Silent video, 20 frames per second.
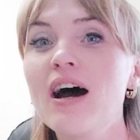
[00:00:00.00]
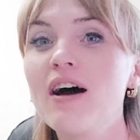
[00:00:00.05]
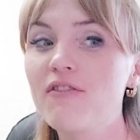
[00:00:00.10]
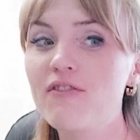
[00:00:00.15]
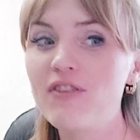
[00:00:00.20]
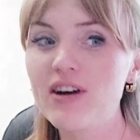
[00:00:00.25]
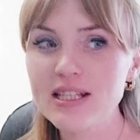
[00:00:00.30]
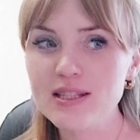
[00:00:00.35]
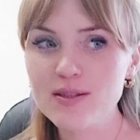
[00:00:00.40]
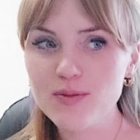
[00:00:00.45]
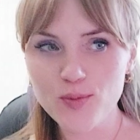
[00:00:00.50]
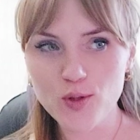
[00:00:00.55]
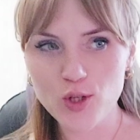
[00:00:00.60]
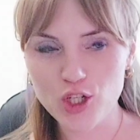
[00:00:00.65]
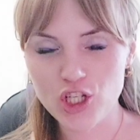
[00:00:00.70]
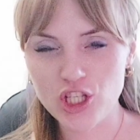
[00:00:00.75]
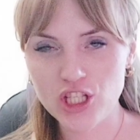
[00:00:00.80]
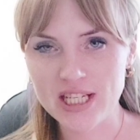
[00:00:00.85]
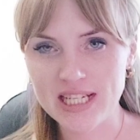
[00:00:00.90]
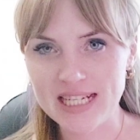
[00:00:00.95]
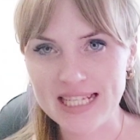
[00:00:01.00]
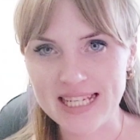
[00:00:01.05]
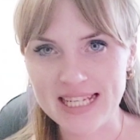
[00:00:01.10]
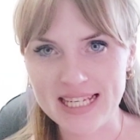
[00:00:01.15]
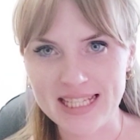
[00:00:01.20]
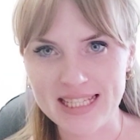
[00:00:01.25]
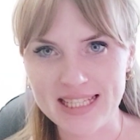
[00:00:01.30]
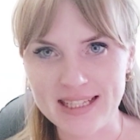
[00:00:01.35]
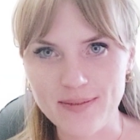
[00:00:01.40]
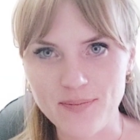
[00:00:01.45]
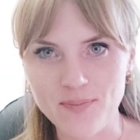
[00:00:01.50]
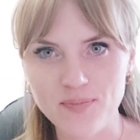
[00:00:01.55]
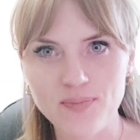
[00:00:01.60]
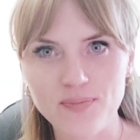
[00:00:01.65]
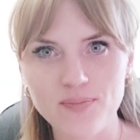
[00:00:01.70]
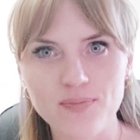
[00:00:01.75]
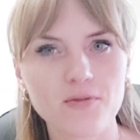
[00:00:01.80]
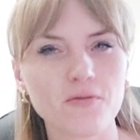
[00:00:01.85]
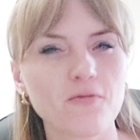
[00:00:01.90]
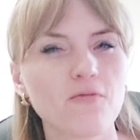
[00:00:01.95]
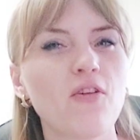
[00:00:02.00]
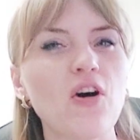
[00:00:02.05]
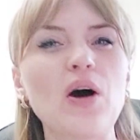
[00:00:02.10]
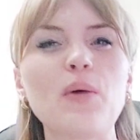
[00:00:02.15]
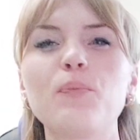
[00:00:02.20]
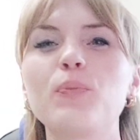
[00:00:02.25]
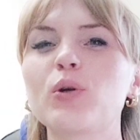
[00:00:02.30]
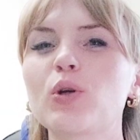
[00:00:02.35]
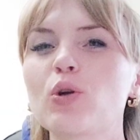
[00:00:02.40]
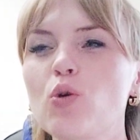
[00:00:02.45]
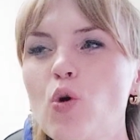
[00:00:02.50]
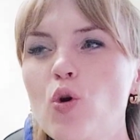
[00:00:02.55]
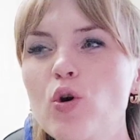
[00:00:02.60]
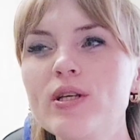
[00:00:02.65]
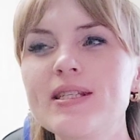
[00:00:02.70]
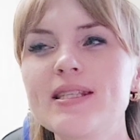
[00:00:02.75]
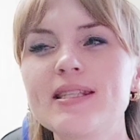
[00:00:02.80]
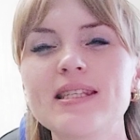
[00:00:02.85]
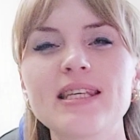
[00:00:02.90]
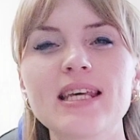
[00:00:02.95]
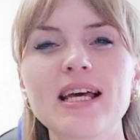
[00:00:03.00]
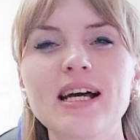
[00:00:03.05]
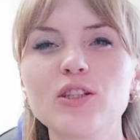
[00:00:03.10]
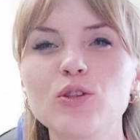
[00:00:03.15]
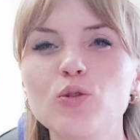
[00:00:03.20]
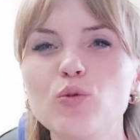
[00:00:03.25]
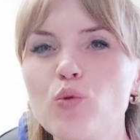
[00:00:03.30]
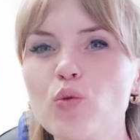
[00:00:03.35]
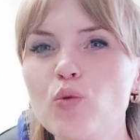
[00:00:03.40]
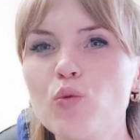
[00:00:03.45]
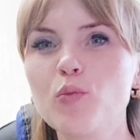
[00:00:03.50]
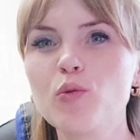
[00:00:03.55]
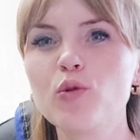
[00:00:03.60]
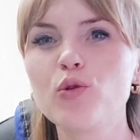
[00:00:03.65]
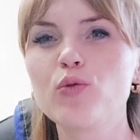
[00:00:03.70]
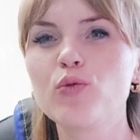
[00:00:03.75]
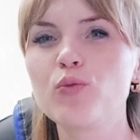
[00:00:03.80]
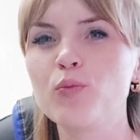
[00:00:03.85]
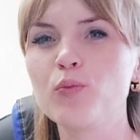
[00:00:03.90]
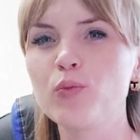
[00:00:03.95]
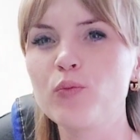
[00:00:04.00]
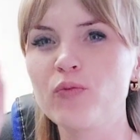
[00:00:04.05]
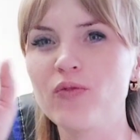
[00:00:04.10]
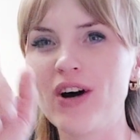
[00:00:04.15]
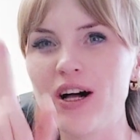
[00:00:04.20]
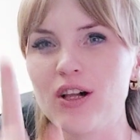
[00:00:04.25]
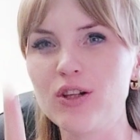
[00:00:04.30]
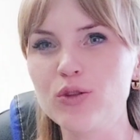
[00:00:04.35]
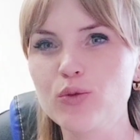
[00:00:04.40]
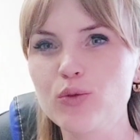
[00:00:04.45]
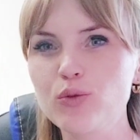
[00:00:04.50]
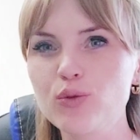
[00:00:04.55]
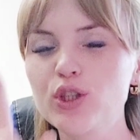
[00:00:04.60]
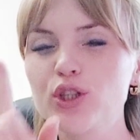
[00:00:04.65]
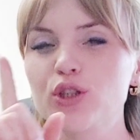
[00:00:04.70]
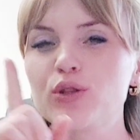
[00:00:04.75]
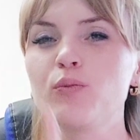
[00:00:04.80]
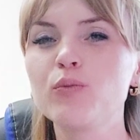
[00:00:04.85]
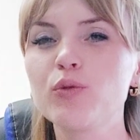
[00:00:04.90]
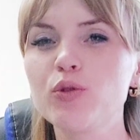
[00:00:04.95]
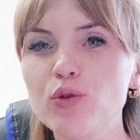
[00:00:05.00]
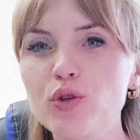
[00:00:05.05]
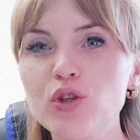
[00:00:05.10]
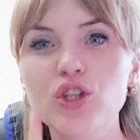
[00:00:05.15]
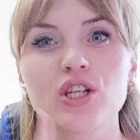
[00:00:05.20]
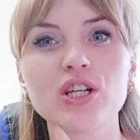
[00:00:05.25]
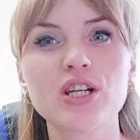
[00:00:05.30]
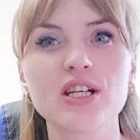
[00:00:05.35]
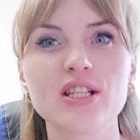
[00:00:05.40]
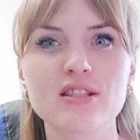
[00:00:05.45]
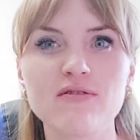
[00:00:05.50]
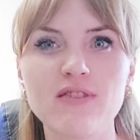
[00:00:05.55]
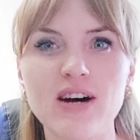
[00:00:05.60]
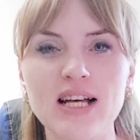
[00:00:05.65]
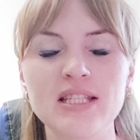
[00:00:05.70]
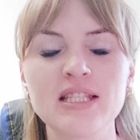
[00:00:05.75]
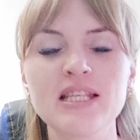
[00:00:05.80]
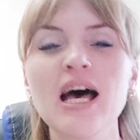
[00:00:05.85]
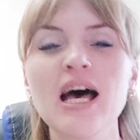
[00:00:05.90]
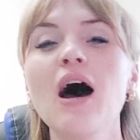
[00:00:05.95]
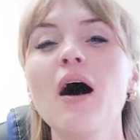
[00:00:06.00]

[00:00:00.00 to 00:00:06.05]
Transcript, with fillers: Возможно ли это? Вопрос, я думаю, волнует многих из вас.